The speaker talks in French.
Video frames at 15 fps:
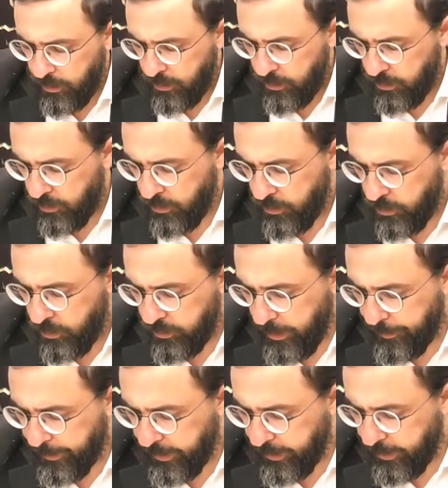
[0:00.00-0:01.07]
euh,
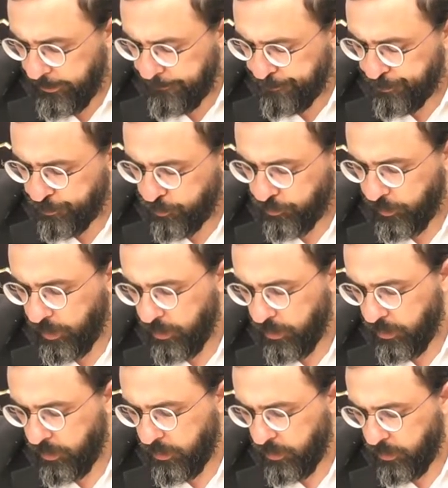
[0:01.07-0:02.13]
d'après
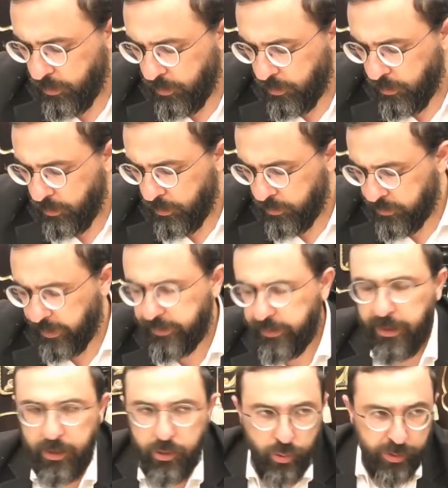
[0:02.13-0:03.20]
euh, certains
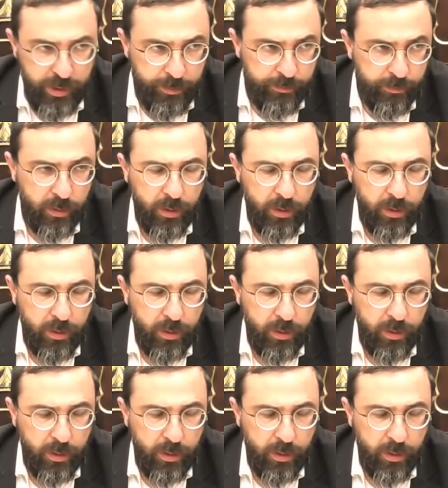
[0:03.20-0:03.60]
Rishonim,